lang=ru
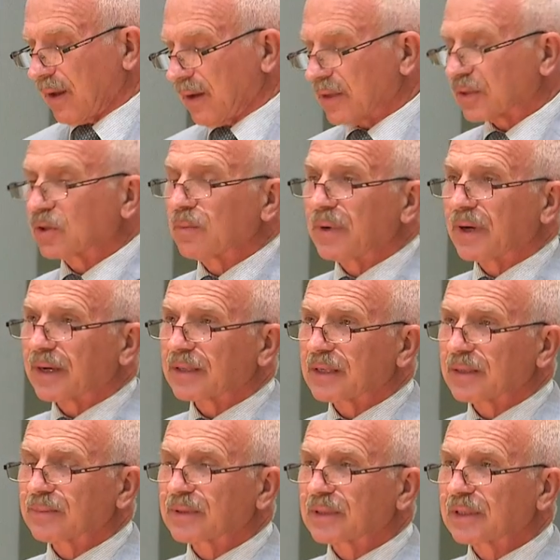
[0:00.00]
что мы
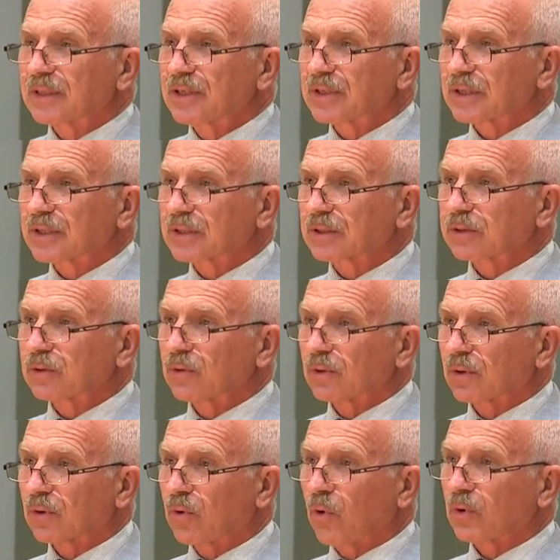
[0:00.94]
хотим слышать
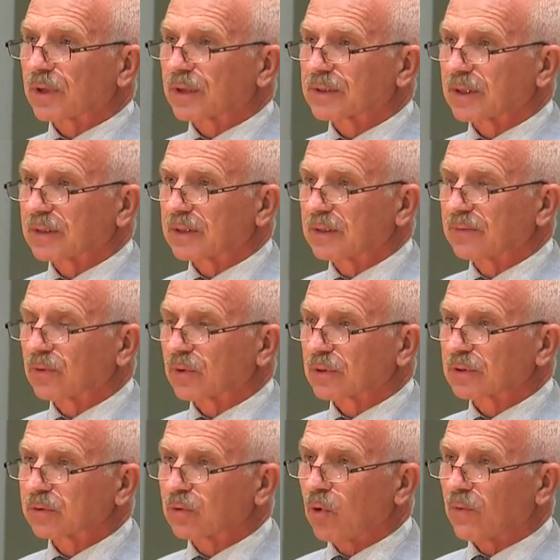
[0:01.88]
голос от Него,
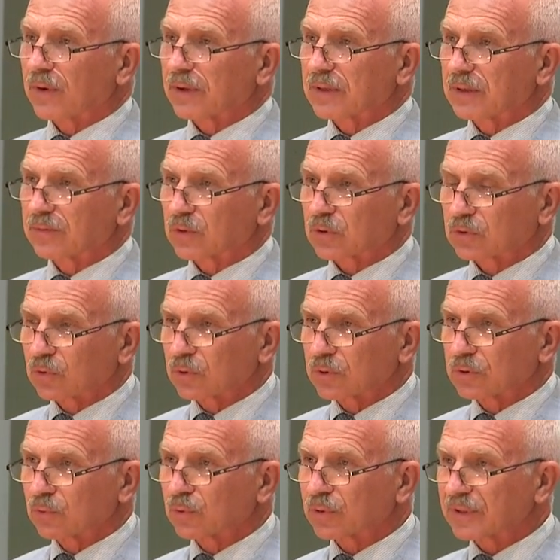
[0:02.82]
слово от Него, то
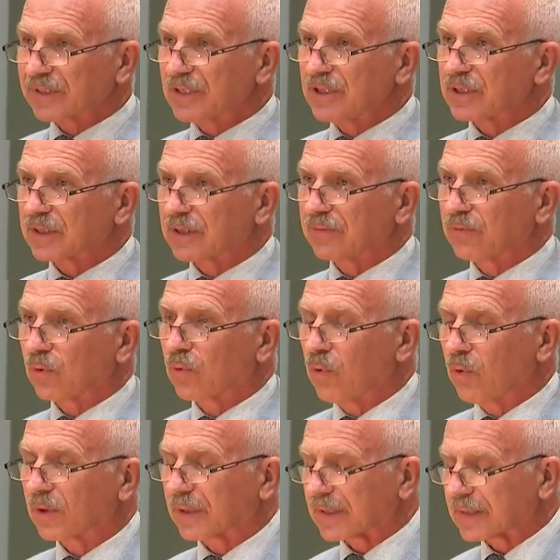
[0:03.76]
есть услышать Его
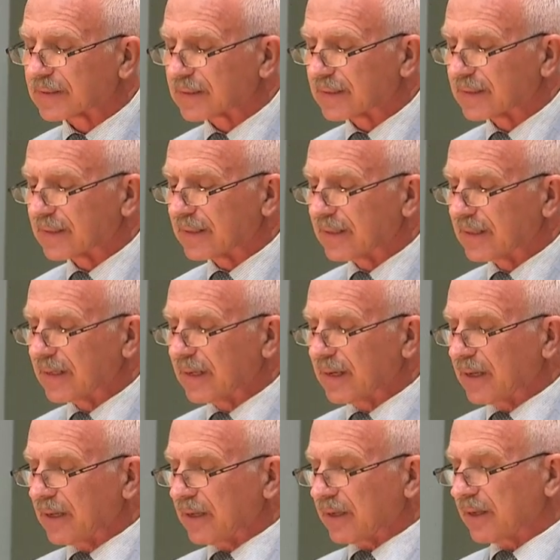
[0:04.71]
голос.
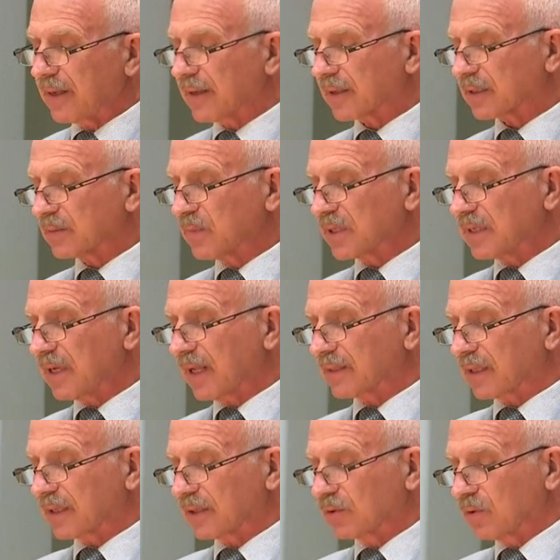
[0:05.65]
И я размышлял
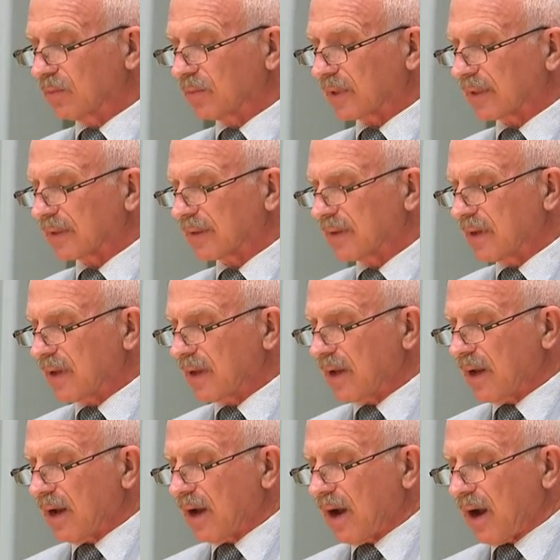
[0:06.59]
так и думал,
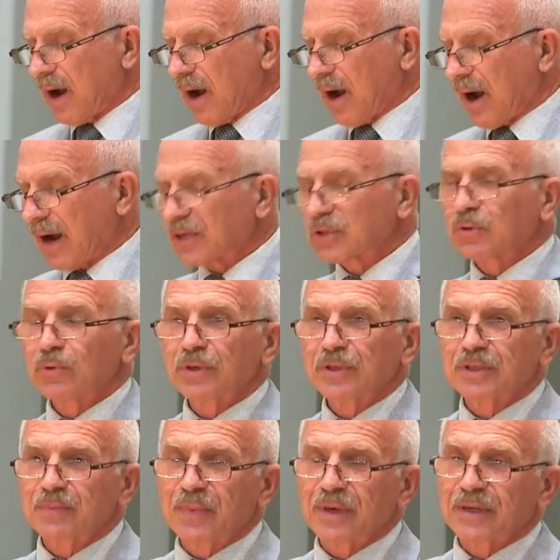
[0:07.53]
а что
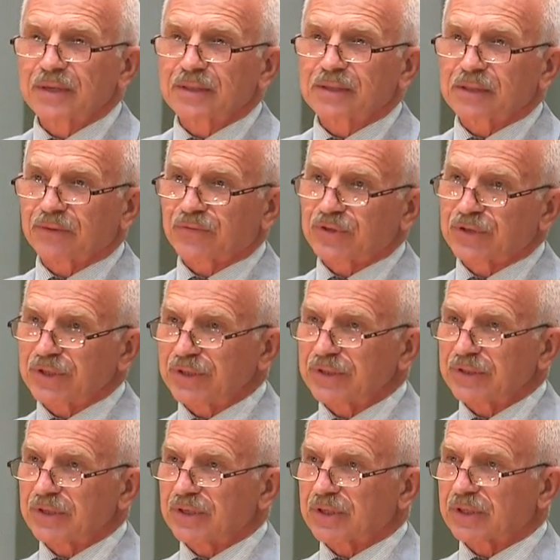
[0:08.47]
изменится в
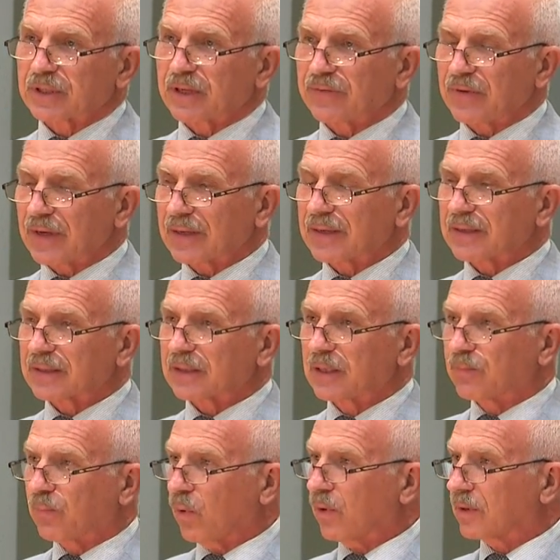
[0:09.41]
жизни человека, если
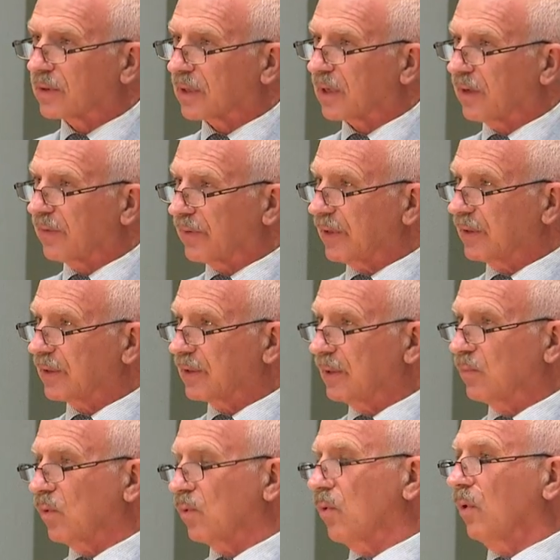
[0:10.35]
Бог заговорит к
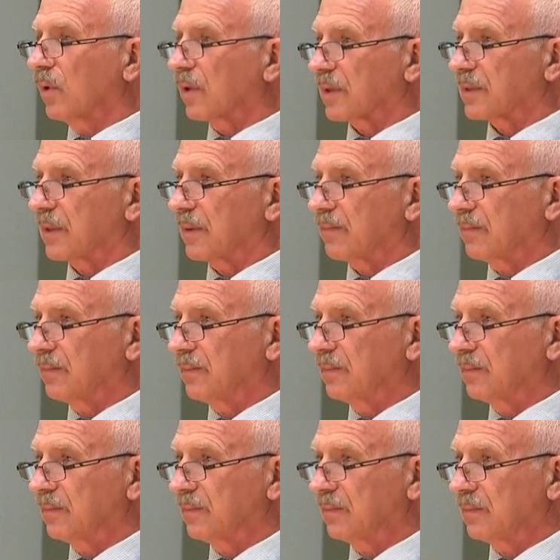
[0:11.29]
нему голосом?
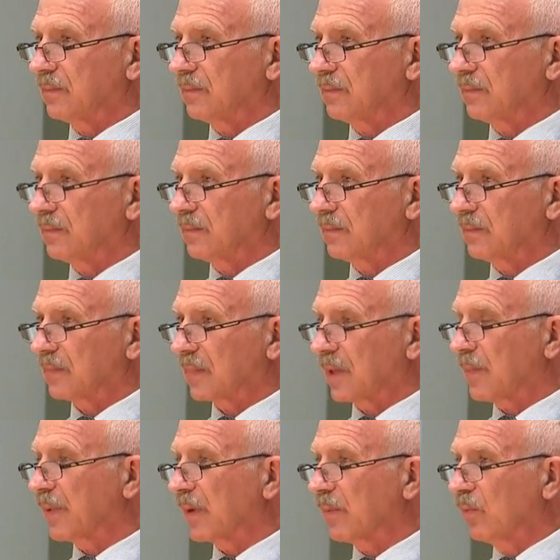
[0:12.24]

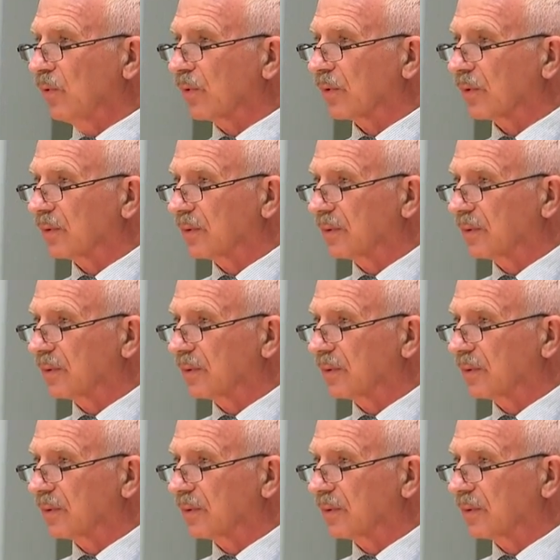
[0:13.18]
Напрямую.